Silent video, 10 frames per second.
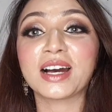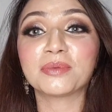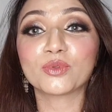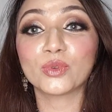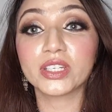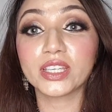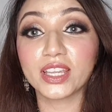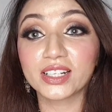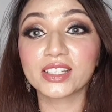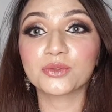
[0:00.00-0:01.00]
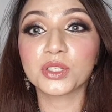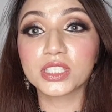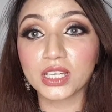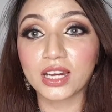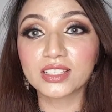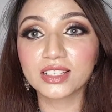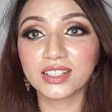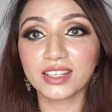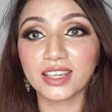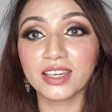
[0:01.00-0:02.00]
आप ट्वेंटी एट थाउजेंड चार्ज
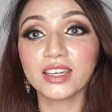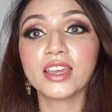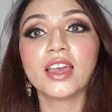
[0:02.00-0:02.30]
कर रहे हैं